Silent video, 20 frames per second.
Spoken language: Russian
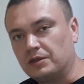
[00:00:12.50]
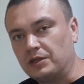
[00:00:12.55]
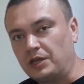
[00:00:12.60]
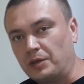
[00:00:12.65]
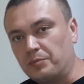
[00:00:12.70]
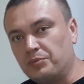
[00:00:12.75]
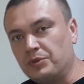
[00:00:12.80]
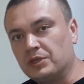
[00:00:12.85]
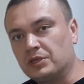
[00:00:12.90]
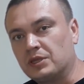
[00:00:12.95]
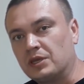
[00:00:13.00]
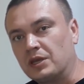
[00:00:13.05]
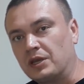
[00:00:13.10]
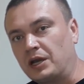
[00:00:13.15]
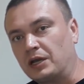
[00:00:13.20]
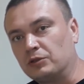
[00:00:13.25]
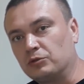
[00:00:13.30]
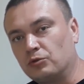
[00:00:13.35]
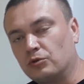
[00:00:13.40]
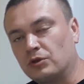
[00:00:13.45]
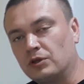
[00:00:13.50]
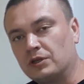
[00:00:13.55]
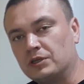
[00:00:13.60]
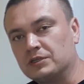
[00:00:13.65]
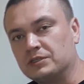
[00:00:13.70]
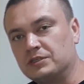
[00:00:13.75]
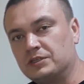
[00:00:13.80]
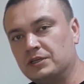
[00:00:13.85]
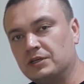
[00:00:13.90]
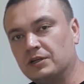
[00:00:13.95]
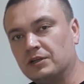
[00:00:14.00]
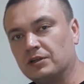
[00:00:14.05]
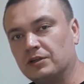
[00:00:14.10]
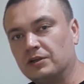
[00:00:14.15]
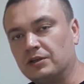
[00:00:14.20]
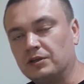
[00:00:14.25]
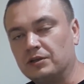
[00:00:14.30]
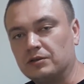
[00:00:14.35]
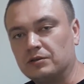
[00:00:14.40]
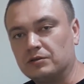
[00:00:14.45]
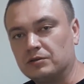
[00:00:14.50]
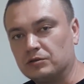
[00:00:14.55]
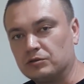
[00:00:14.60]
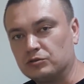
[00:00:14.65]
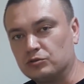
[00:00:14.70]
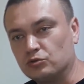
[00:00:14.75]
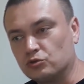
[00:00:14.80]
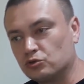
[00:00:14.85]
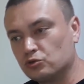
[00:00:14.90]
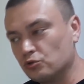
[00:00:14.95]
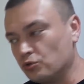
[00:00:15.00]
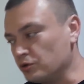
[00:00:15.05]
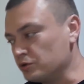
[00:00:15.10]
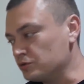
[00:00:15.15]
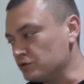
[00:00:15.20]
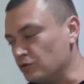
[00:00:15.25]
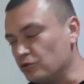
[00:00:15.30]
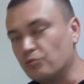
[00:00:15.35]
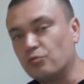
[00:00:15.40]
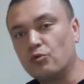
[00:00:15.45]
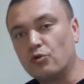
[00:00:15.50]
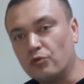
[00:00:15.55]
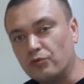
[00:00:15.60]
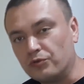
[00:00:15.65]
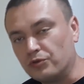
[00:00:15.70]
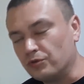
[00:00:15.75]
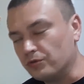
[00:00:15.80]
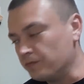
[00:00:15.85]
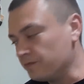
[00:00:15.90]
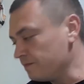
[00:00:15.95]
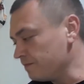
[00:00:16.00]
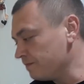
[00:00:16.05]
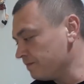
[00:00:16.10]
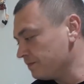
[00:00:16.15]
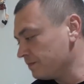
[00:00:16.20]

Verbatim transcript: Напитки, которые сделаны с душой, с любовью.